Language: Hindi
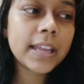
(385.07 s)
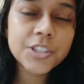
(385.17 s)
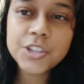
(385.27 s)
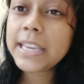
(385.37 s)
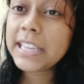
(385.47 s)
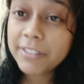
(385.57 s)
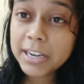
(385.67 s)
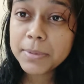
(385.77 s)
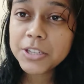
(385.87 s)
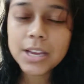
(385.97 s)
कहीं अच्छे
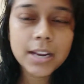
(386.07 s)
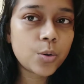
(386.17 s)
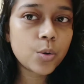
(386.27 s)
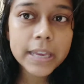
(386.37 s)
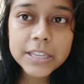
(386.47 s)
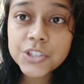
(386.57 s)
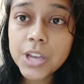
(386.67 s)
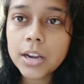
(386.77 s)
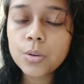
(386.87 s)
इवेंट में जाना हो कहीं